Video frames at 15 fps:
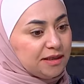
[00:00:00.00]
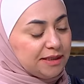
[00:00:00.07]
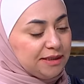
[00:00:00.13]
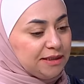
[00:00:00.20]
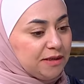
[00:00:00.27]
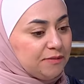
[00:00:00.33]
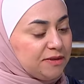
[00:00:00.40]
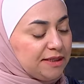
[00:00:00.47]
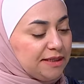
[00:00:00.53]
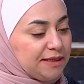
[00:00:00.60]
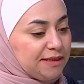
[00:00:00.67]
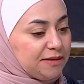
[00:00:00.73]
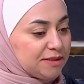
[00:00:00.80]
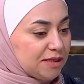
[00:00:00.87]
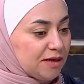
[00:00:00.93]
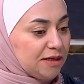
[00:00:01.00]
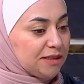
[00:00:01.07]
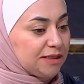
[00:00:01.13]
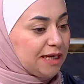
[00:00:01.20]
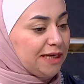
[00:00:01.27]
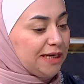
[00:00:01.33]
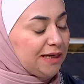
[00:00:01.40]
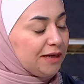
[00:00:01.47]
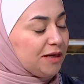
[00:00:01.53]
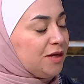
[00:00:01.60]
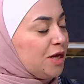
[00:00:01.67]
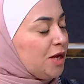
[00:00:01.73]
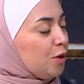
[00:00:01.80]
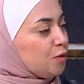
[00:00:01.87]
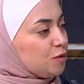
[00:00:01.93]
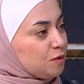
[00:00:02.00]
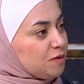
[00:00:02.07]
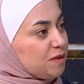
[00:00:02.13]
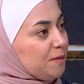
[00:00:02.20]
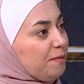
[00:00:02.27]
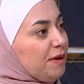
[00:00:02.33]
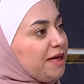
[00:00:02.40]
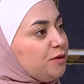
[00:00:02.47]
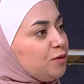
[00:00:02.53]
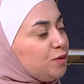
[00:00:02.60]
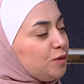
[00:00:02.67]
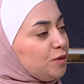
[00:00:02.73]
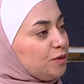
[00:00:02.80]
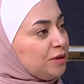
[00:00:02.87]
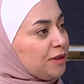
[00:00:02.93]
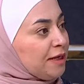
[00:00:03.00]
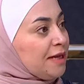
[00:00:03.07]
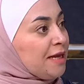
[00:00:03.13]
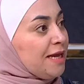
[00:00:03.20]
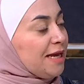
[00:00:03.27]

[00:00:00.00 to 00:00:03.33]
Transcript: يعني امثله اللي صارت هلا خصوصا بعد كورونا